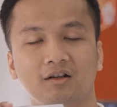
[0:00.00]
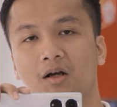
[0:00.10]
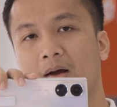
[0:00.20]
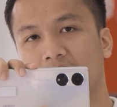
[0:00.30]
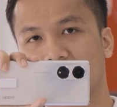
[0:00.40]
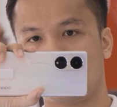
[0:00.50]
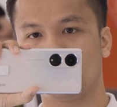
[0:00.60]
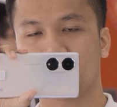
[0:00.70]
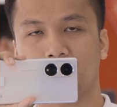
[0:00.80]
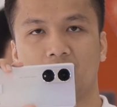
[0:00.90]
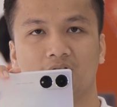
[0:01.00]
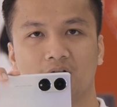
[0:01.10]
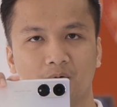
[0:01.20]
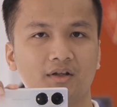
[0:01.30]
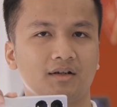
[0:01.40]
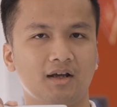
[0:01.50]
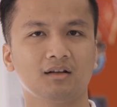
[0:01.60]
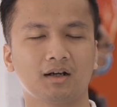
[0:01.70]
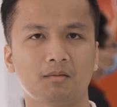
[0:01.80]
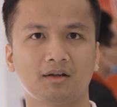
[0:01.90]
Nếu các bạn cầm đi chụp hình thì mình chắc chắn
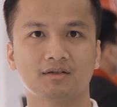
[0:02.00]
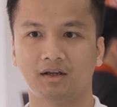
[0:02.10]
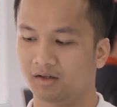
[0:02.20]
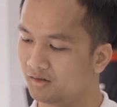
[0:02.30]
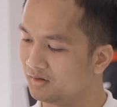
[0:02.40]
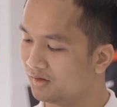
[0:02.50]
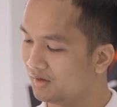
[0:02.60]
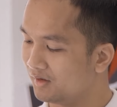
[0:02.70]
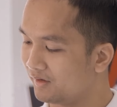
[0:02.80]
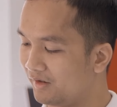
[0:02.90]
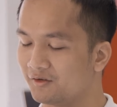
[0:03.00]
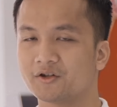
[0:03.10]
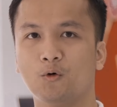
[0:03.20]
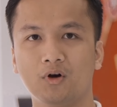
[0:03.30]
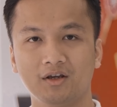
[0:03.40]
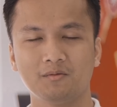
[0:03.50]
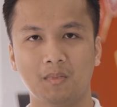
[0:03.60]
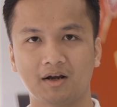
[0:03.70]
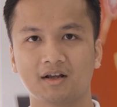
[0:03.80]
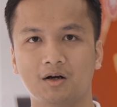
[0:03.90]
là các bạn sẽ sẽ được chú ý
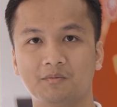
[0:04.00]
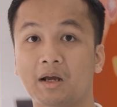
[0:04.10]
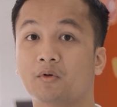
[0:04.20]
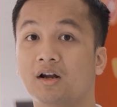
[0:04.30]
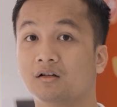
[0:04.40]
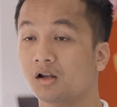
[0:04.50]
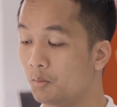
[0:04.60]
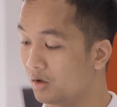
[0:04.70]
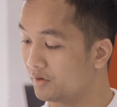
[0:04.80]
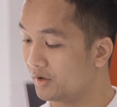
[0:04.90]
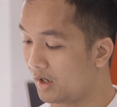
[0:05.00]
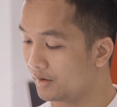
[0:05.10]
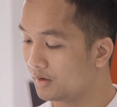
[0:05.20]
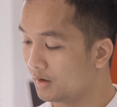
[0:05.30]
bởi cái cụm camera rất là bự như thế này.